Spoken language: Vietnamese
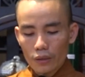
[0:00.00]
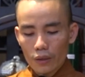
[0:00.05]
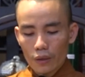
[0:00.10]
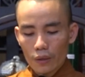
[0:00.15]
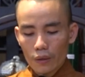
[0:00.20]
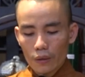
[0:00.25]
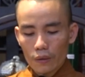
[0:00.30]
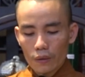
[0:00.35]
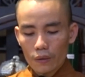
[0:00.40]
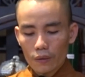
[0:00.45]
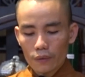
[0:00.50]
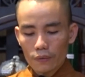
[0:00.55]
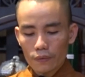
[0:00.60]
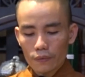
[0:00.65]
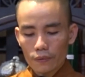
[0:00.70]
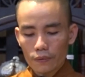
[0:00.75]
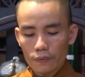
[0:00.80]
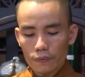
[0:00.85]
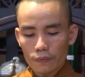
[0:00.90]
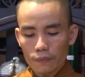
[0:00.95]
cho
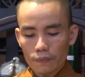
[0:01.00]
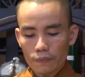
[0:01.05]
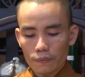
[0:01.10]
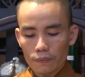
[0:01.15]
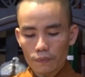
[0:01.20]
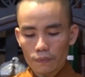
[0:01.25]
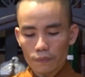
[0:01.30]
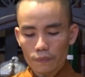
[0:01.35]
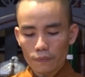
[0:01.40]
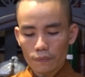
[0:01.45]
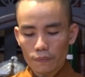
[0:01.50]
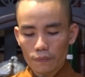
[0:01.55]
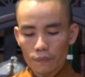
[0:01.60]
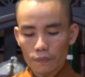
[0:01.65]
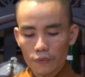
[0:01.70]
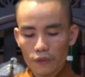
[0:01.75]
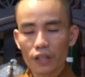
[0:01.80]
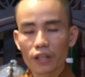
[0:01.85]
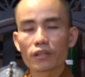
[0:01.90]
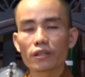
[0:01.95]

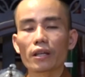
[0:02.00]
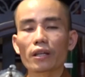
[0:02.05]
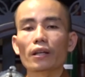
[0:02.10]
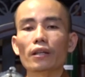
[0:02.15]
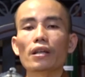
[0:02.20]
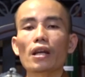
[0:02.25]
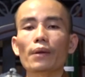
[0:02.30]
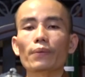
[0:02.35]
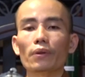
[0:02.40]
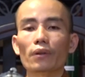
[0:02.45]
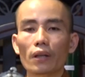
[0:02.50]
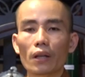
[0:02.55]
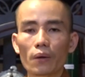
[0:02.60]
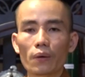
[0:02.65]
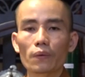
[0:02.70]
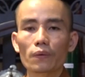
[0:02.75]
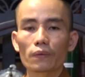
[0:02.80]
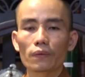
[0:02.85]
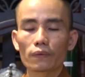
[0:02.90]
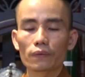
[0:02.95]
duy trì cái đẹp cho
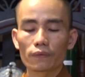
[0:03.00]
lâu.